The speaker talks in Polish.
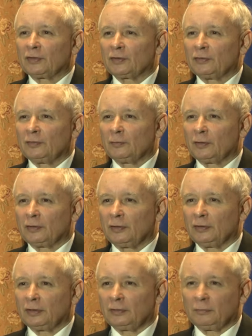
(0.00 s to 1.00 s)
większość w tym
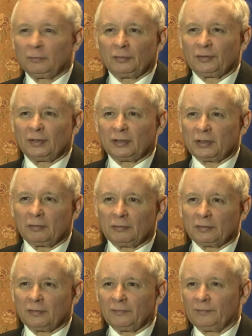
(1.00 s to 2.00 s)
regionie, to by
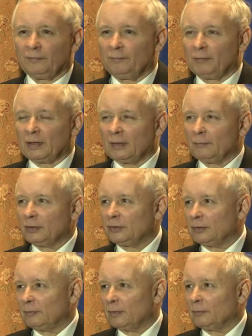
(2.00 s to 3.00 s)
oznaczało, że w
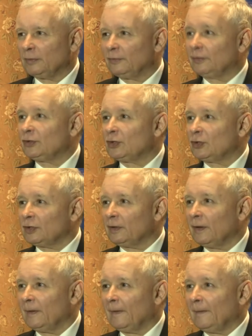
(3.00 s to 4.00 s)
parlamencie mamy dwie trzecie.
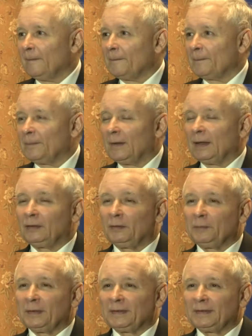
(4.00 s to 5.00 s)

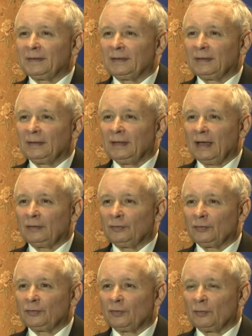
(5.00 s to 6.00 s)
Natomiast jak
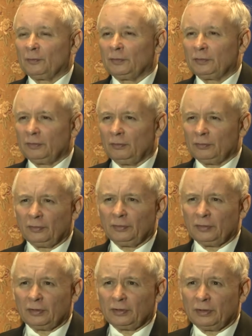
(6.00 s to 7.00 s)
to zrobić? No
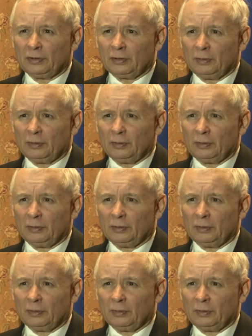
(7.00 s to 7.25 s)
sądzę, że